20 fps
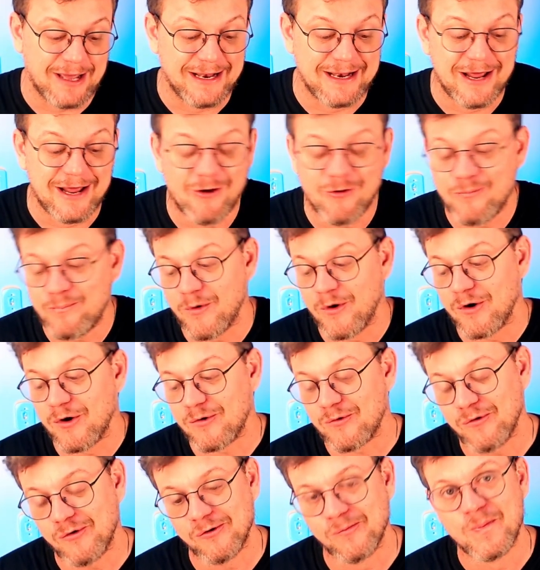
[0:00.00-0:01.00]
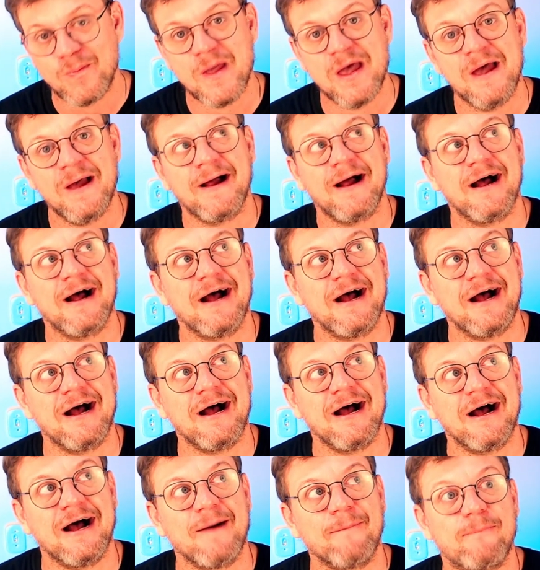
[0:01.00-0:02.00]
nem um pouco
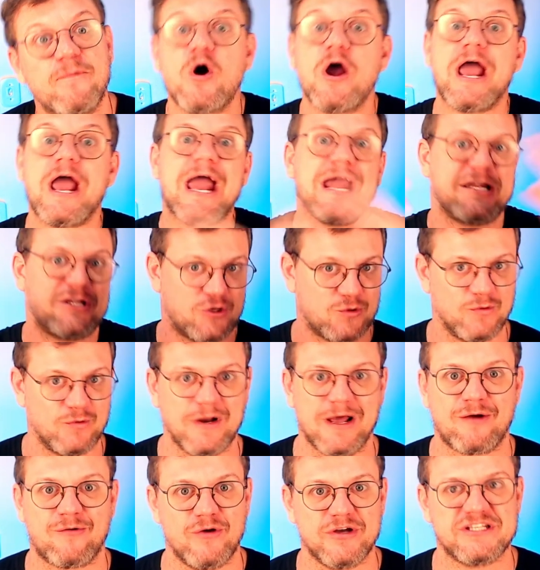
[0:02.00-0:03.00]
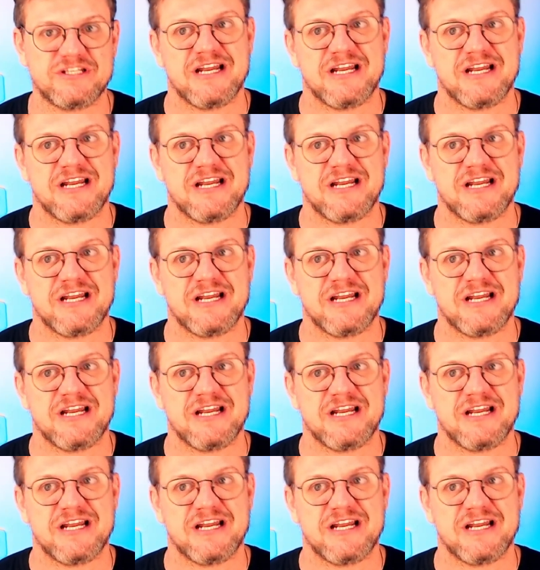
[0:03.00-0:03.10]
uh, poético na coisa.